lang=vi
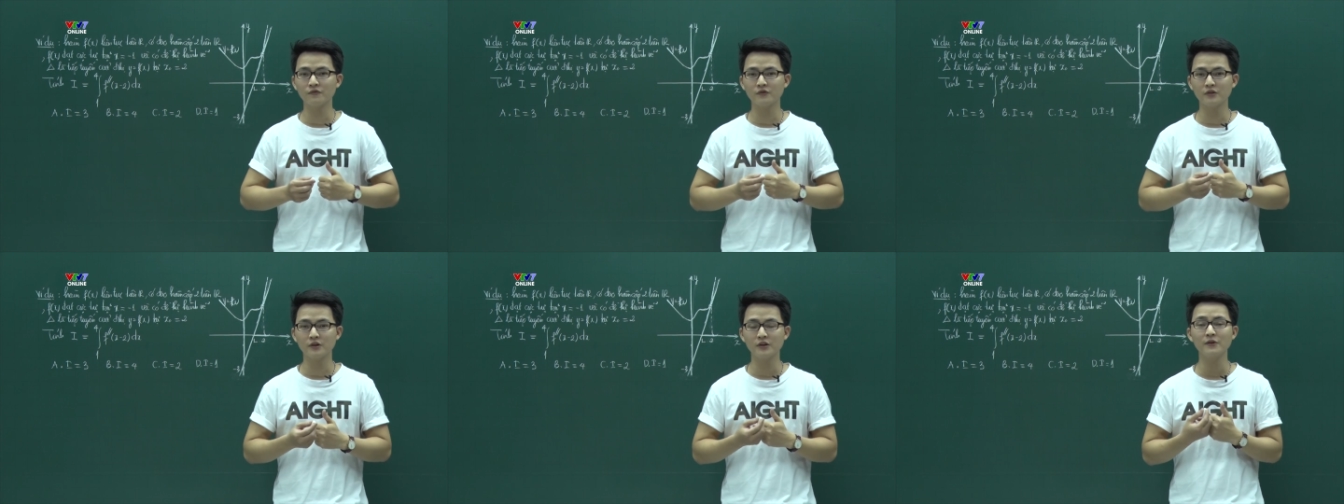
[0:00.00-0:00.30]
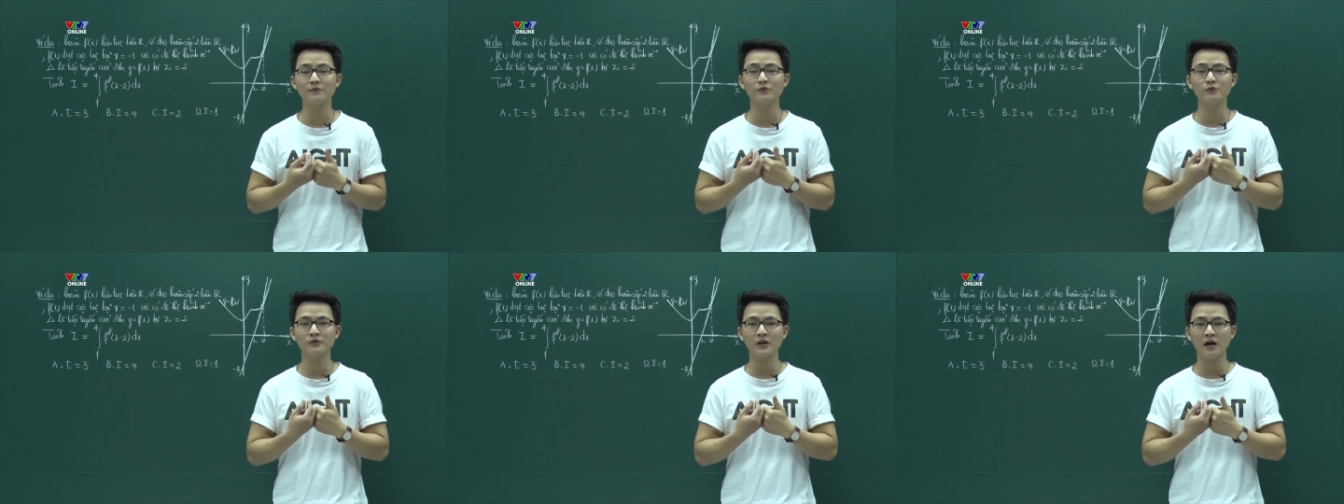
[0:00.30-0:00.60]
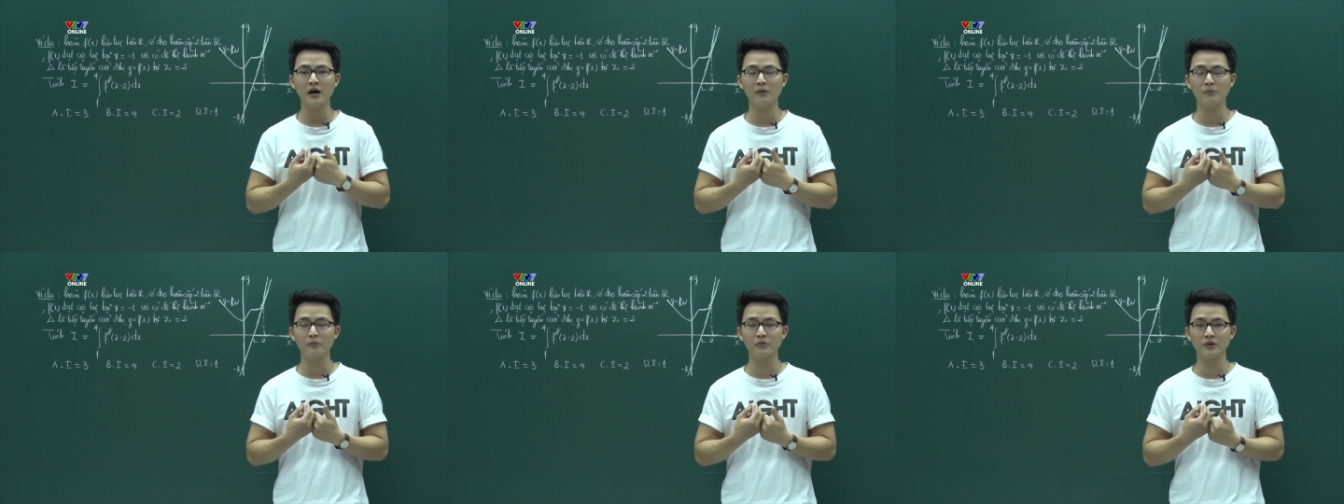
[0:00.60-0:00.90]
giới thiệu với chúng
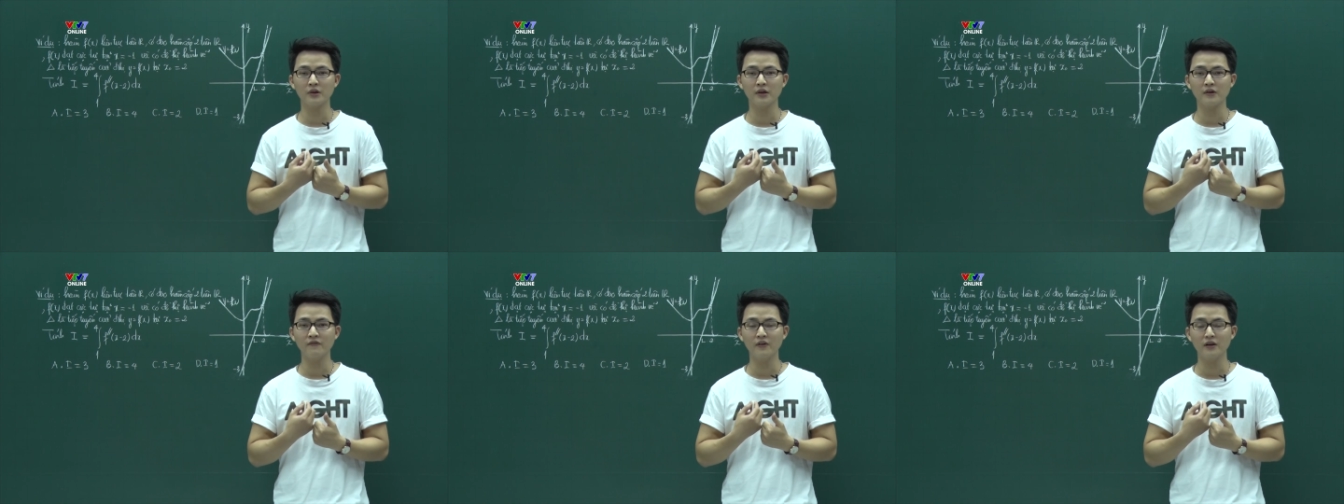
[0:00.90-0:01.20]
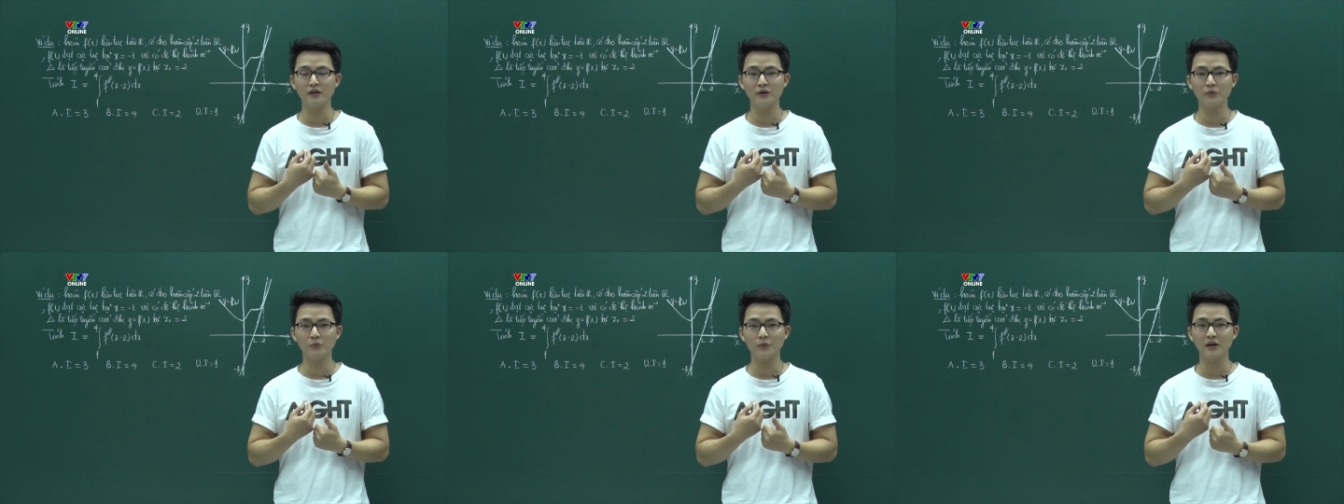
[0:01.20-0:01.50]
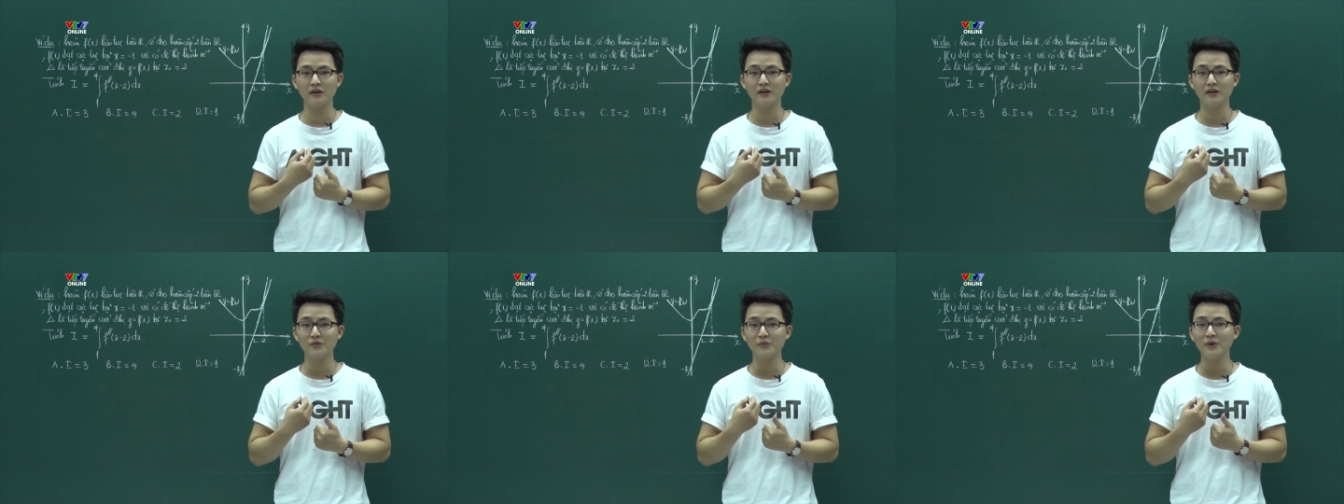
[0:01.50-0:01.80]
ta một những cái phần liên
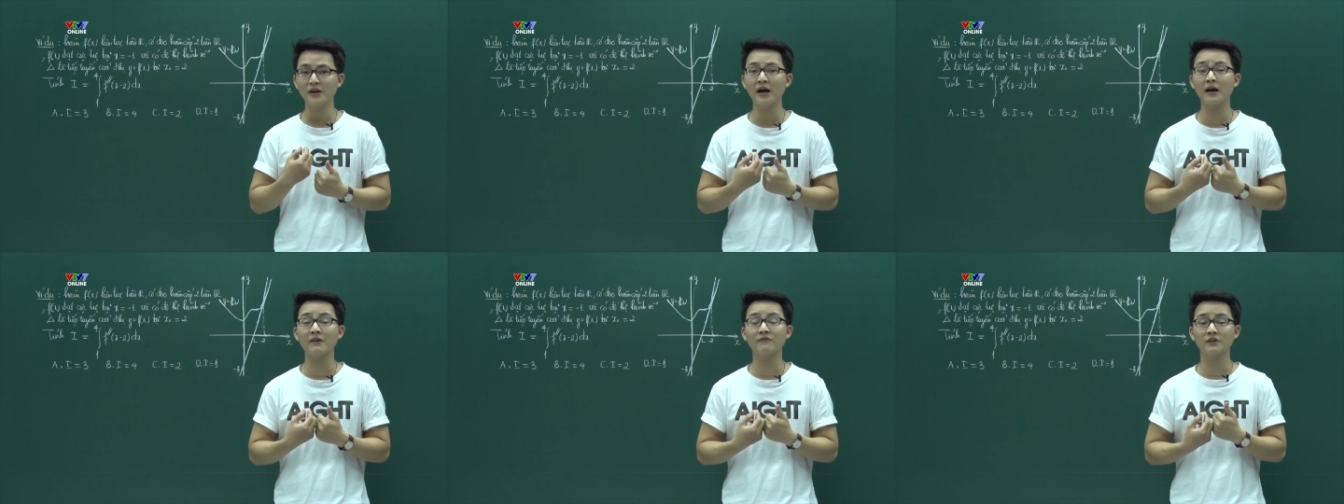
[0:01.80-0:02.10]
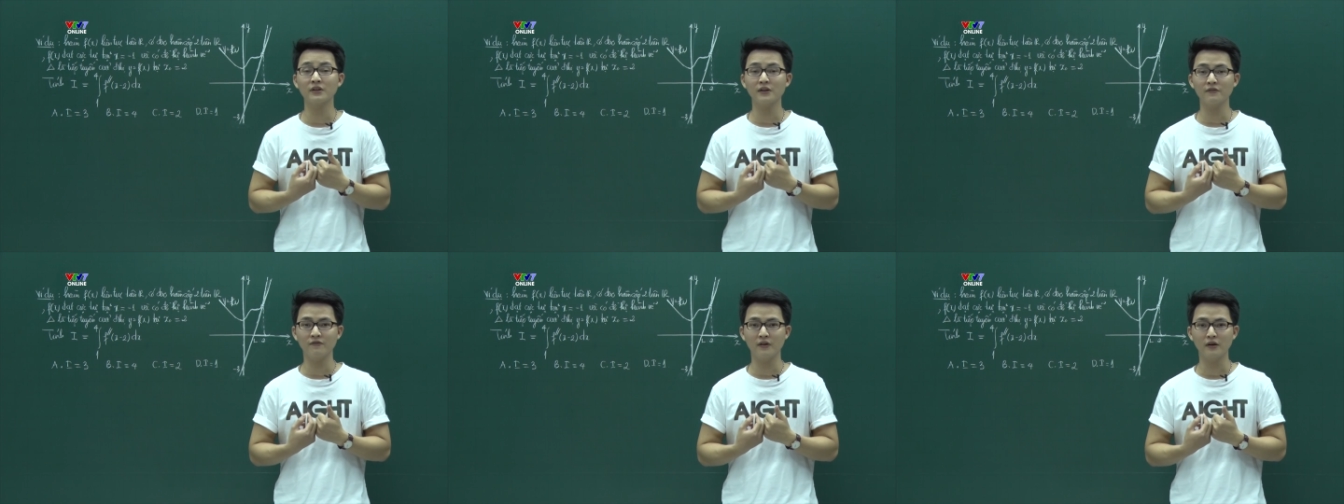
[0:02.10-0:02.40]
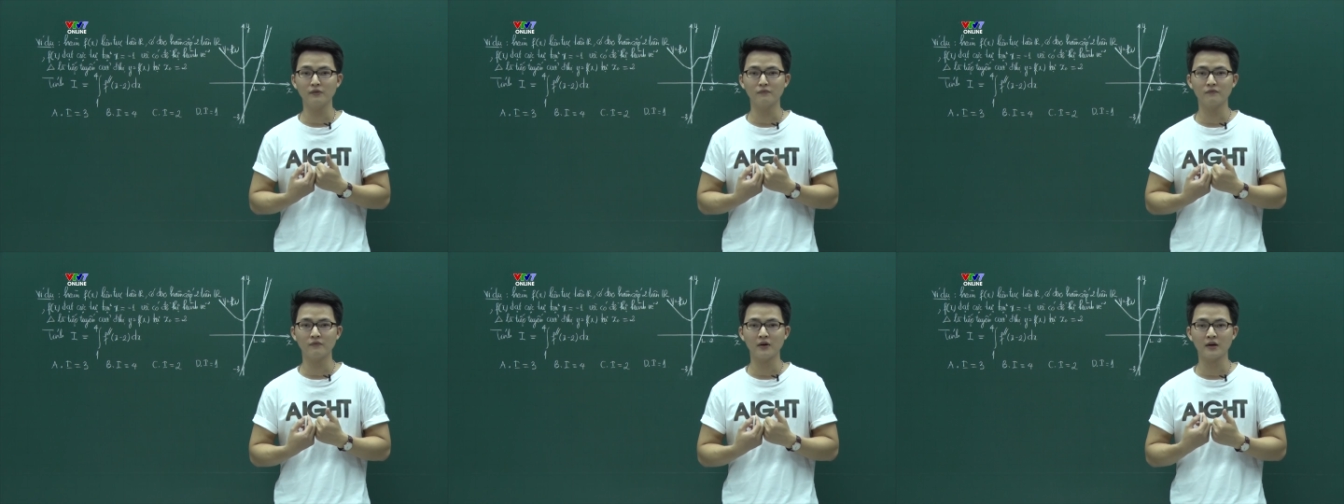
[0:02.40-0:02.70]
quan đến nguyên hàm và tích
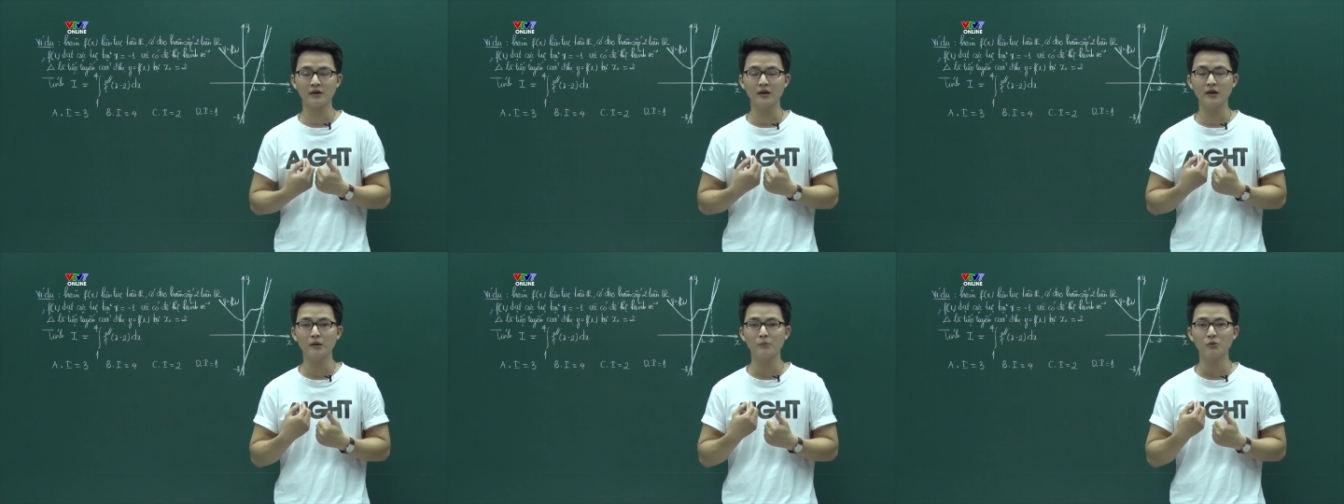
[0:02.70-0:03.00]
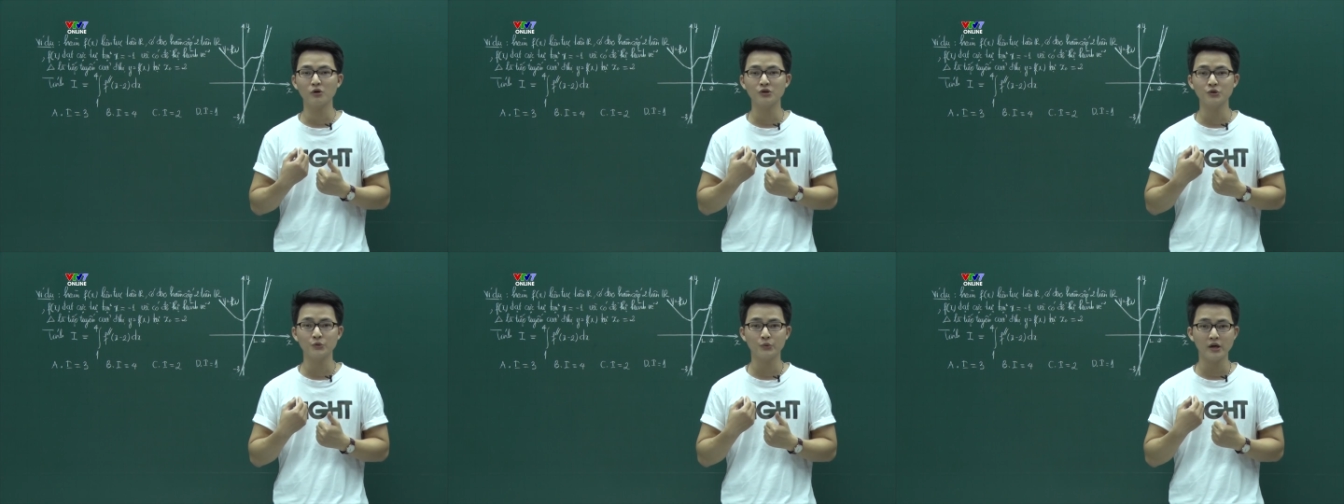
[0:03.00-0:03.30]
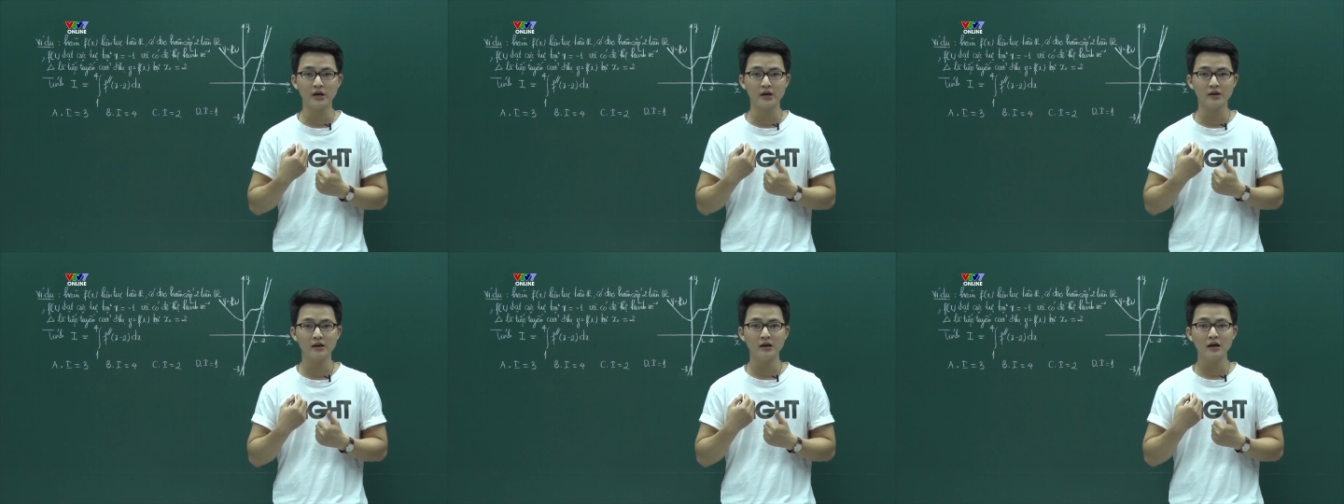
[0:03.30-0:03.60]
phân và đây là một cái chủ
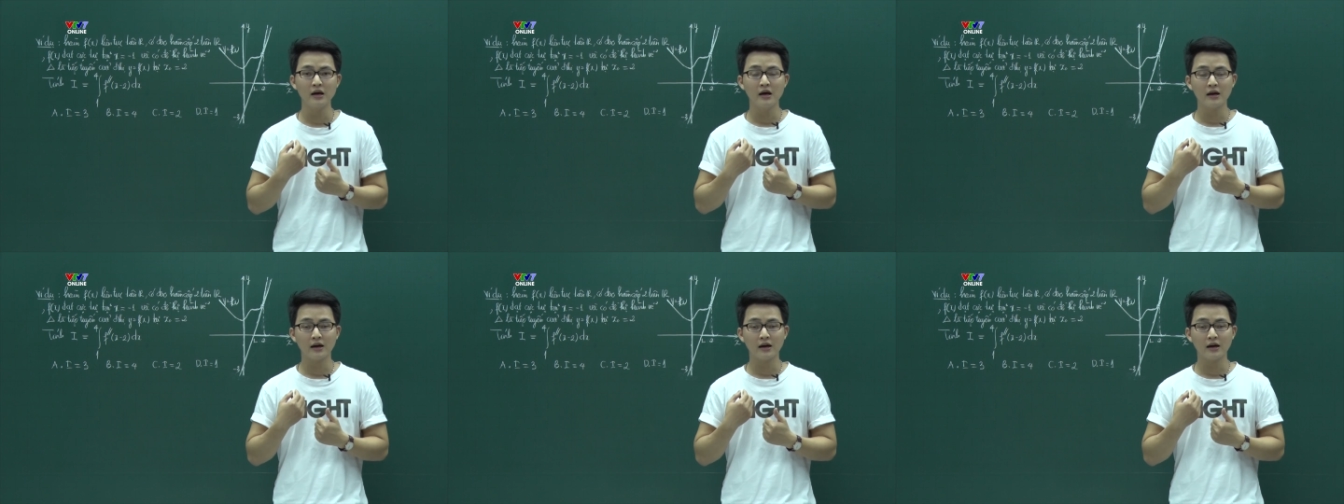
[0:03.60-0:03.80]
đề